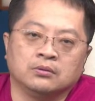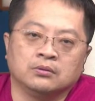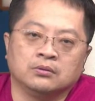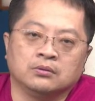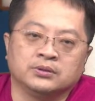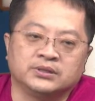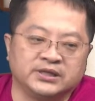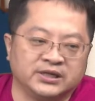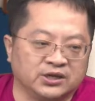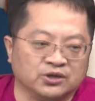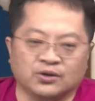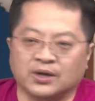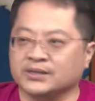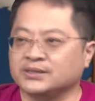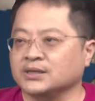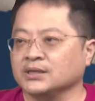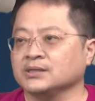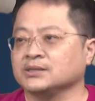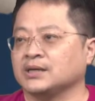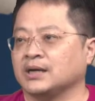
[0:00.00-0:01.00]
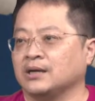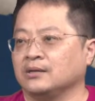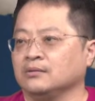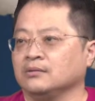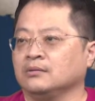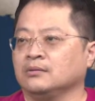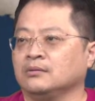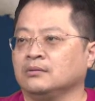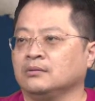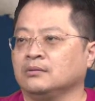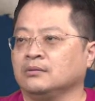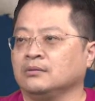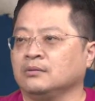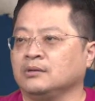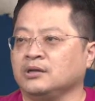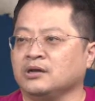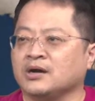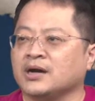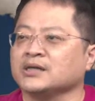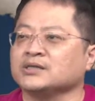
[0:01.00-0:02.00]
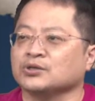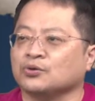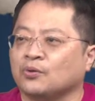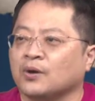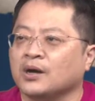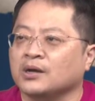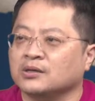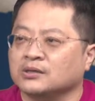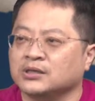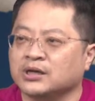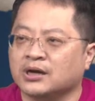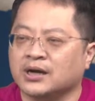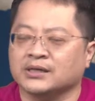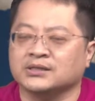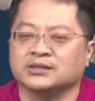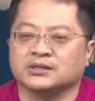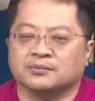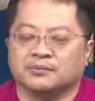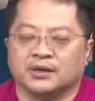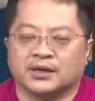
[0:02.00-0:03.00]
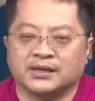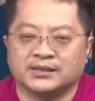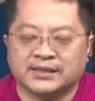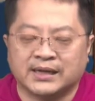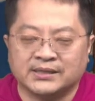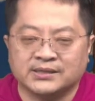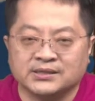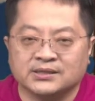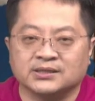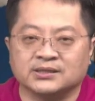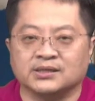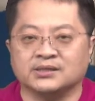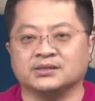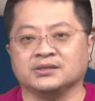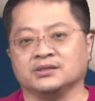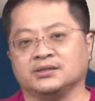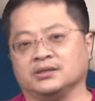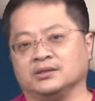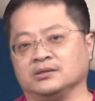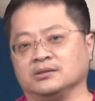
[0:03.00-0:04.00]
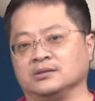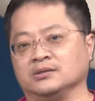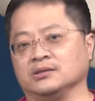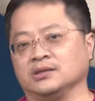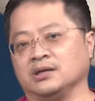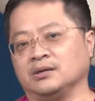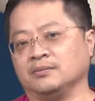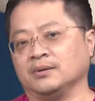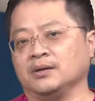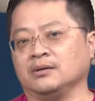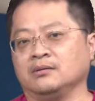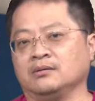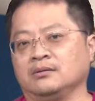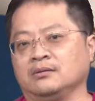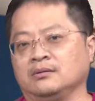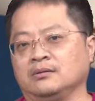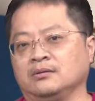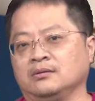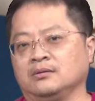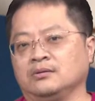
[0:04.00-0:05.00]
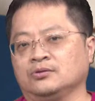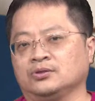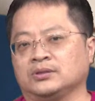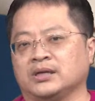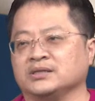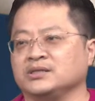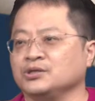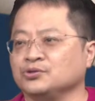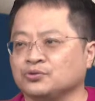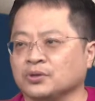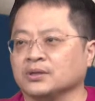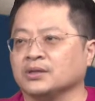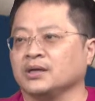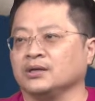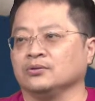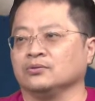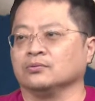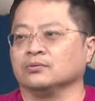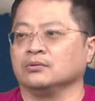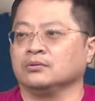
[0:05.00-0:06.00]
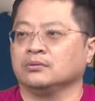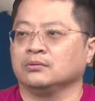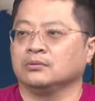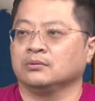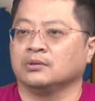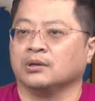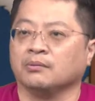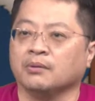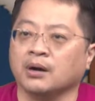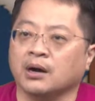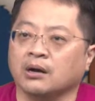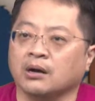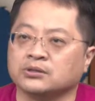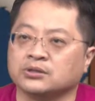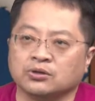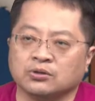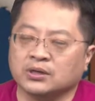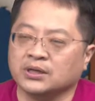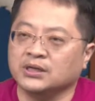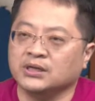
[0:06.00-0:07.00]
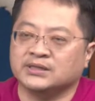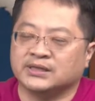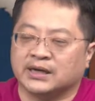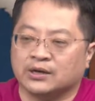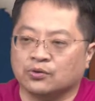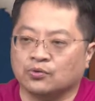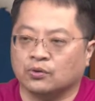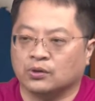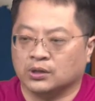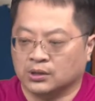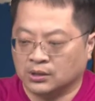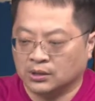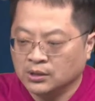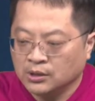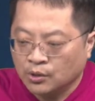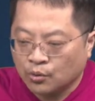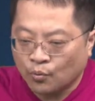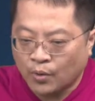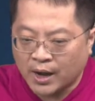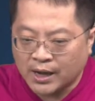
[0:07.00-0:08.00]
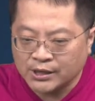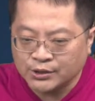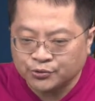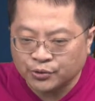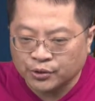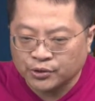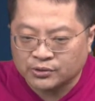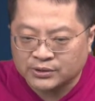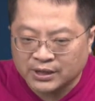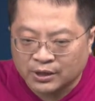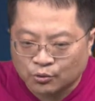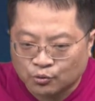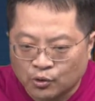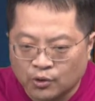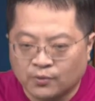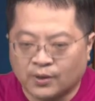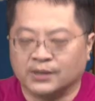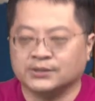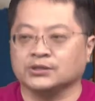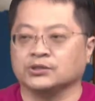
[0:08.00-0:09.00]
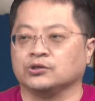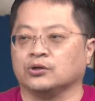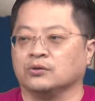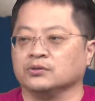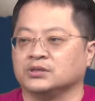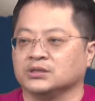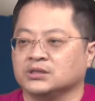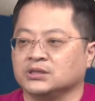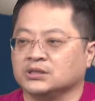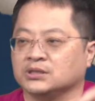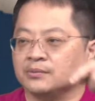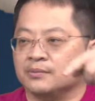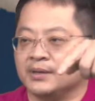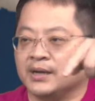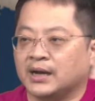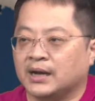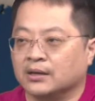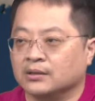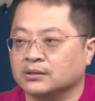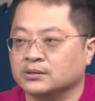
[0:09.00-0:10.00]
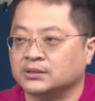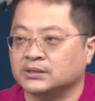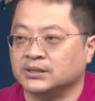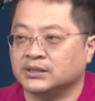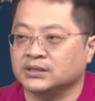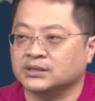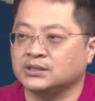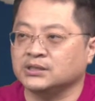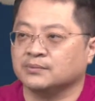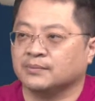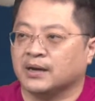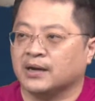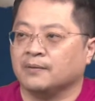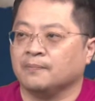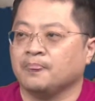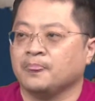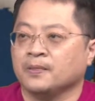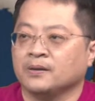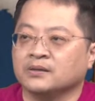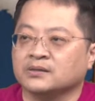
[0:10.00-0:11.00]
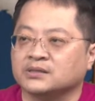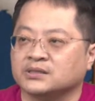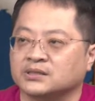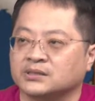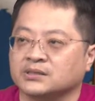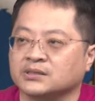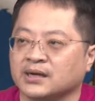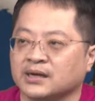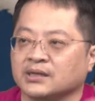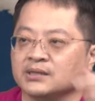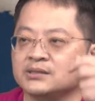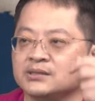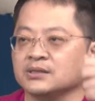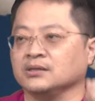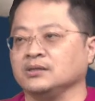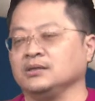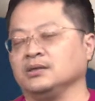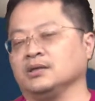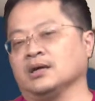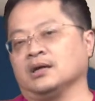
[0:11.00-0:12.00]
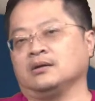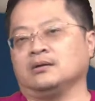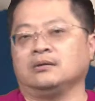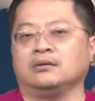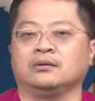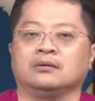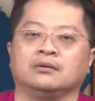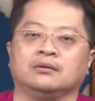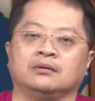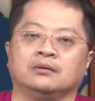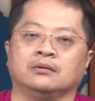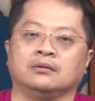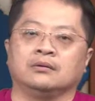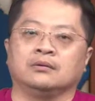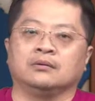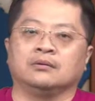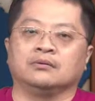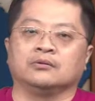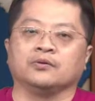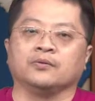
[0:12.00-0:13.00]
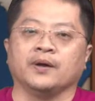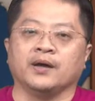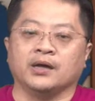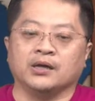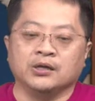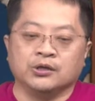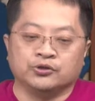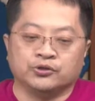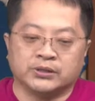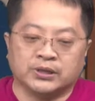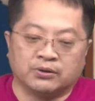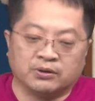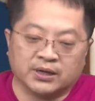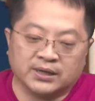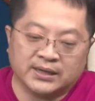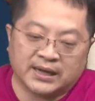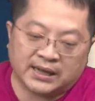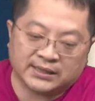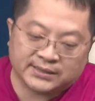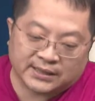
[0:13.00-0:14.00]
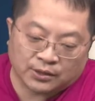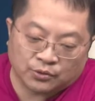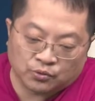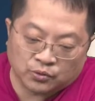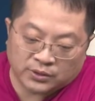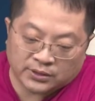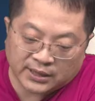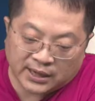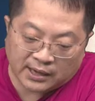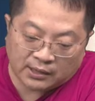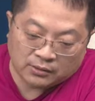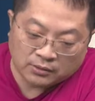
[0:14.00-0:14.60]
几个都在争产。你要开始还，你要开始怎么样？开始担心这件事情了，你知道吗？担心赚太多，好不好？这都跟你讲过了，完全都在我规划之中。只是怎么样？几个字嘛，迟来的正义啊，对不对？就像我跟大家讲过一样，